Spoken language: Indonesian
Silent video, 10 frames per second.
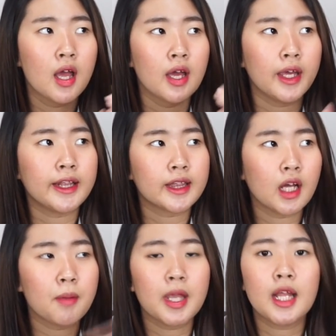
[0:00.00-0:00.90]
hitam
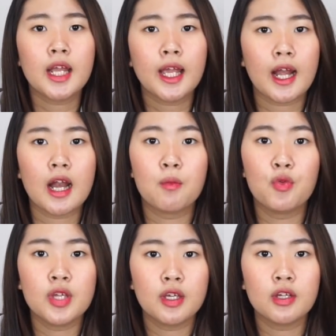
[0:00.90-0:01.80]
ini kayak ada
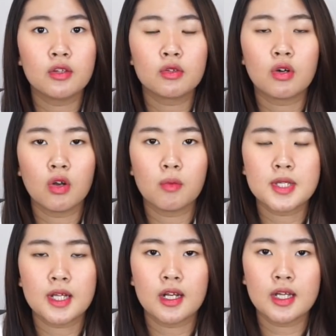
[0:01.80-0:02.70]
bunyi gitu tuh kalau
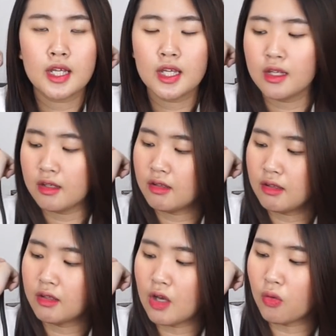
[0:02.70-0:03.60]
misalnya di
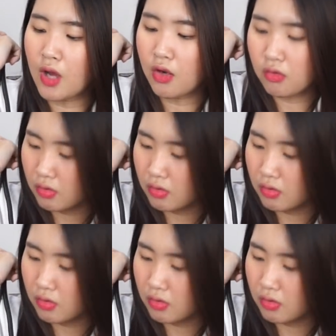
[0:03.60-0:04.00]
garuk-garuk